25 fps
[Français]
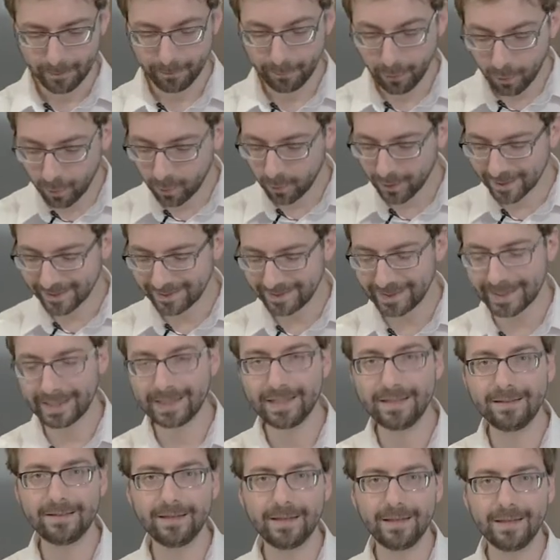pourquoi
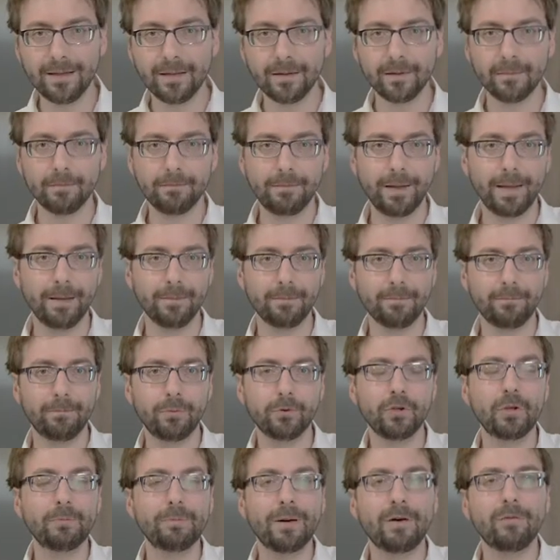stériliser ben,
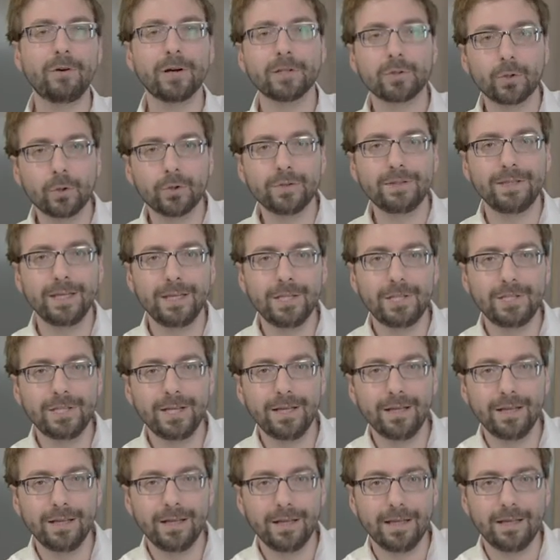Pour ne pas avoir trop de
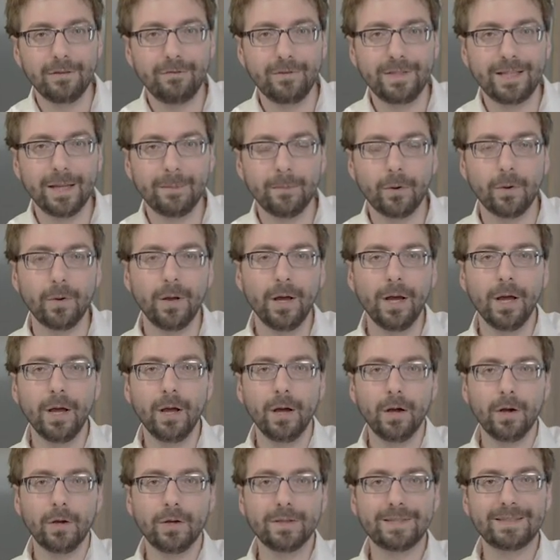déchets, évidemment.
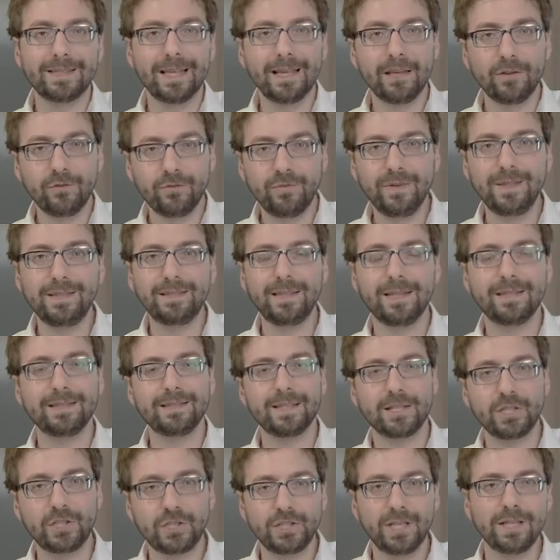Euh, ça évite des
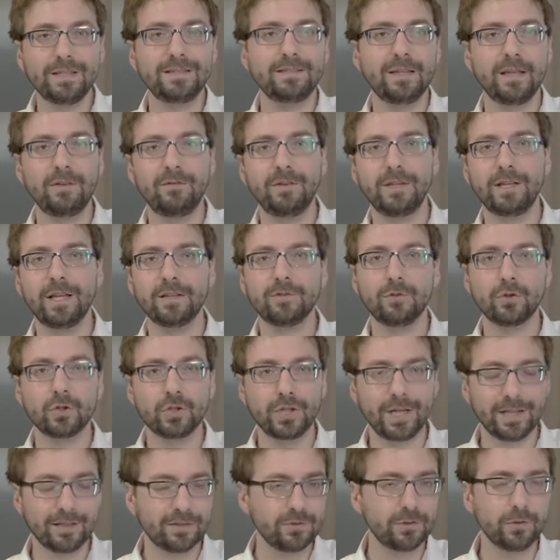sachets, ça évite la
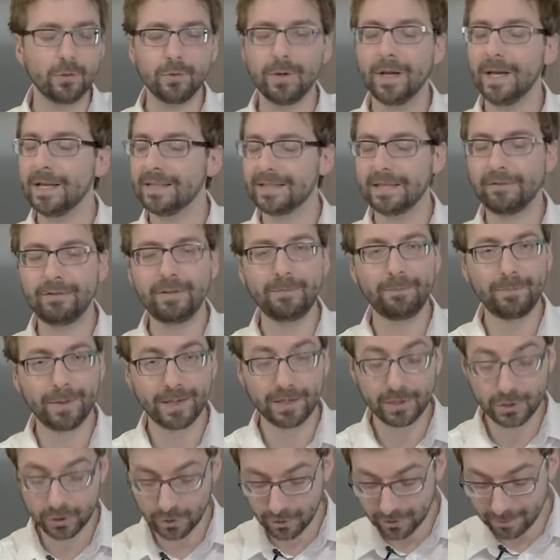surgélation, ça évite
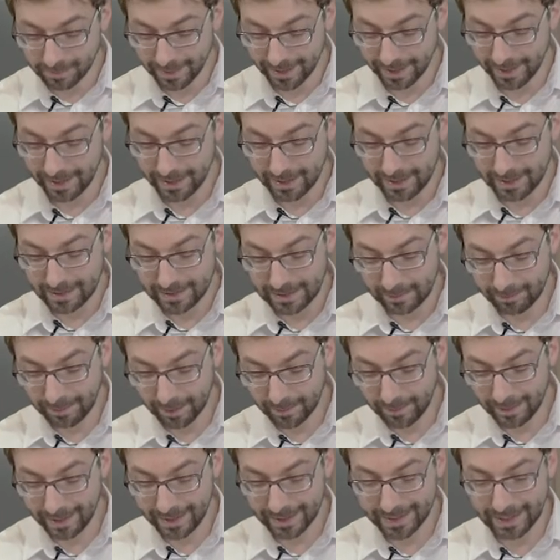plein de choses, mais ça
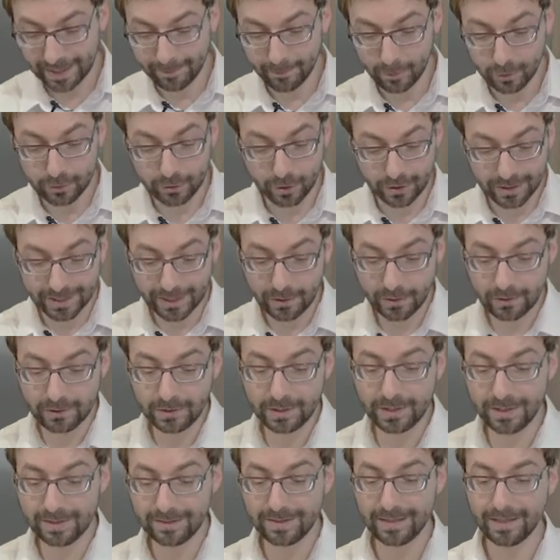permet également de
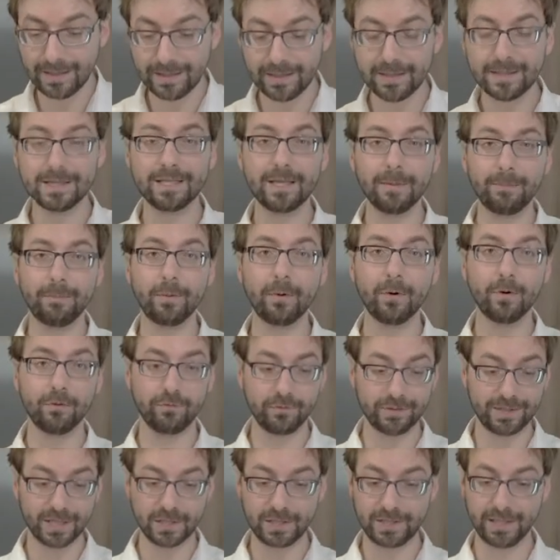réutiliser ces pots.
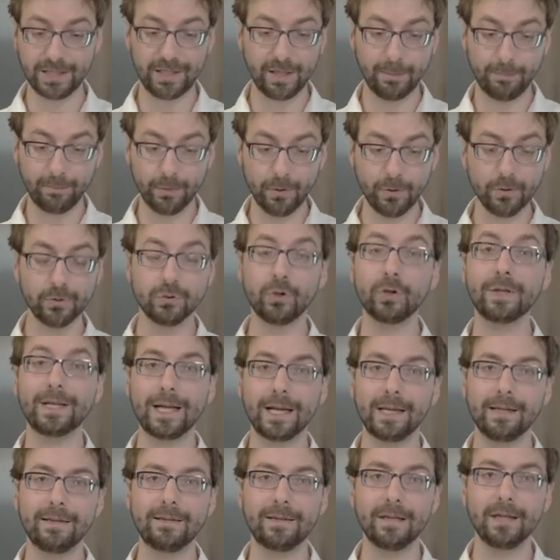Vous achetez des pots de
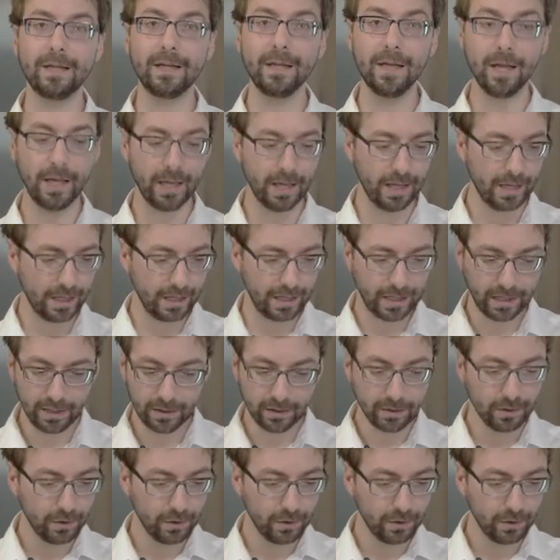qualité et